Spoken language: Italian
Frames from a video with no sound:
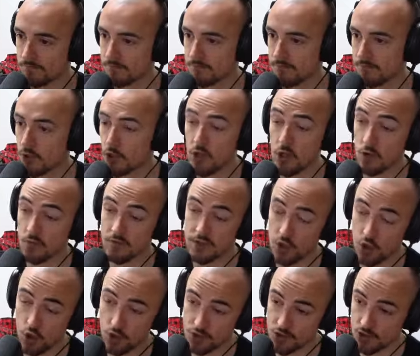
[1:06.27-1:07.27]
Non ero
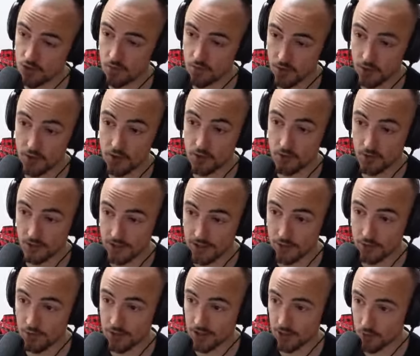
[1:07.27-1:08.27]
invidioso, però ho detto
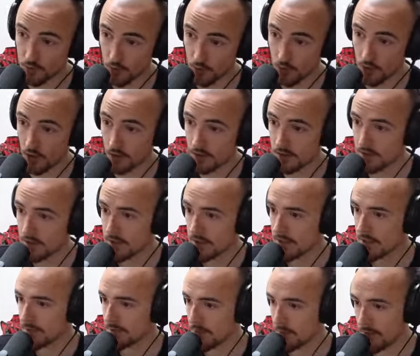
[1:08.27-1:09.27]
cacchio che culo.
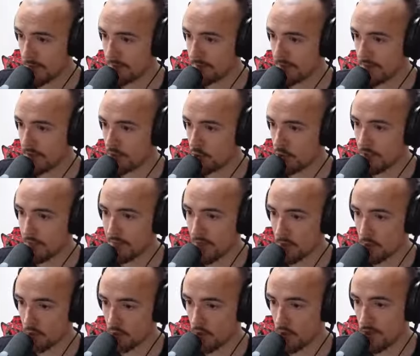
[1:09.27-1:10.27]
Vabbè, noi ne
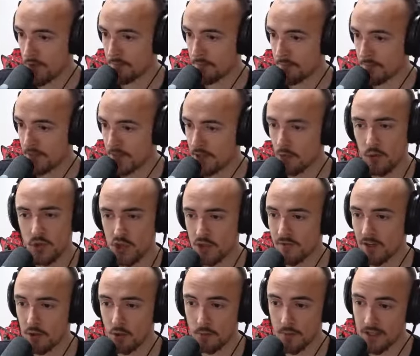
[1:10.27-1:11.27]
abbiamo due e due ci
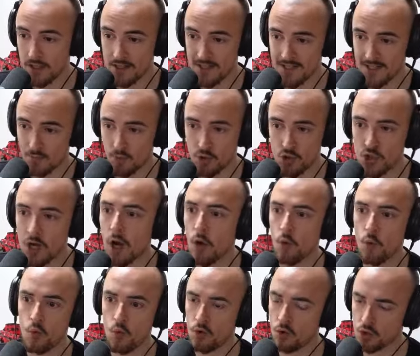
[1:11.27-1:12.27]
vanno benissimo. Già
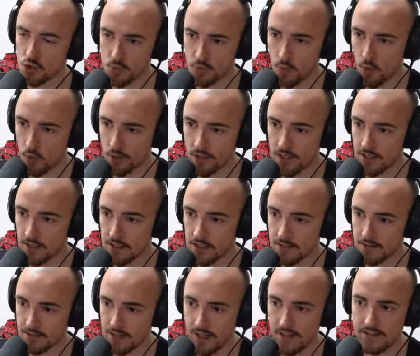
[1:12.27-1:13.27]
uno spawner in
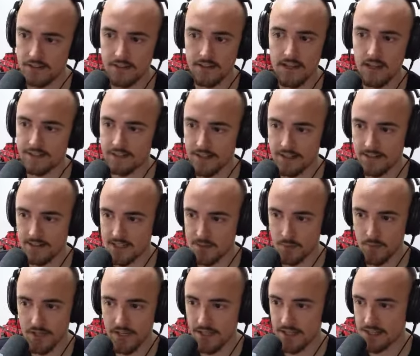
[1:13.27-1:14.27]
realtà ti dà tanta
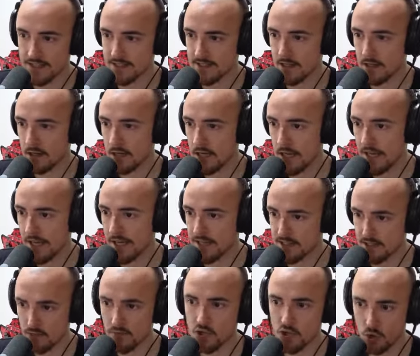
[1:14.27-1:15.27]
esperienza e
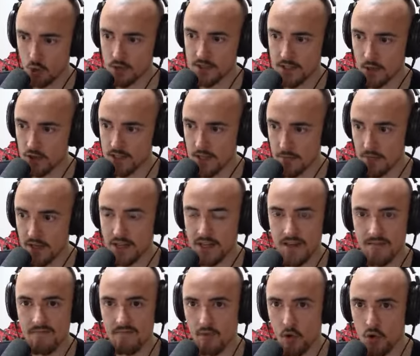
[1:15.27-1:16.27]
se sto facendo questa cosa è
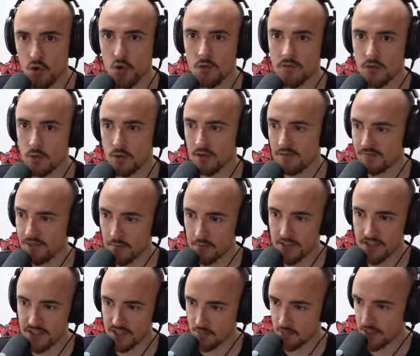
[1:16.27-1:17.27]
perché voglio avere una fama
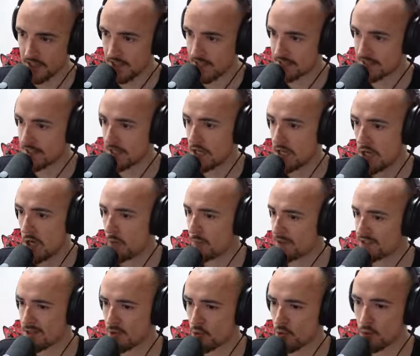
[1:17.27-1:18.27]
di esperienza. Ho
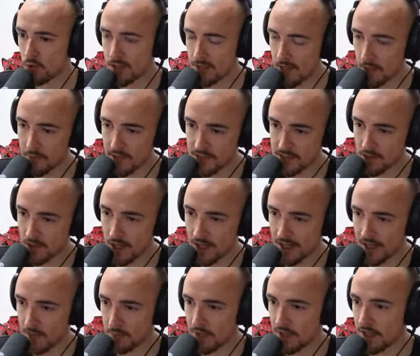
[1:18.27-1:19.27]
passato l'ultima mezz'ora a
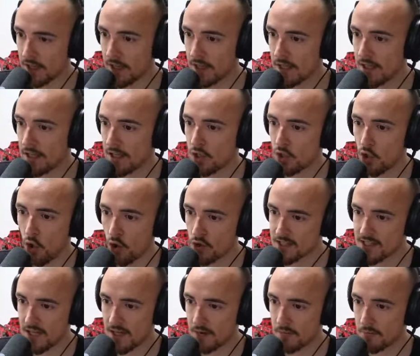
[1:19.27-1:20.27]
capire
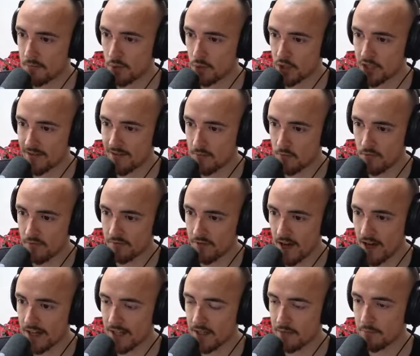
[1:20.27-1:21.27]
cosa potevamo
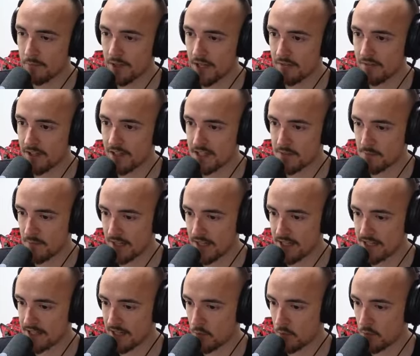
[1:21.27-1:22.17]
fare per avere esperienza in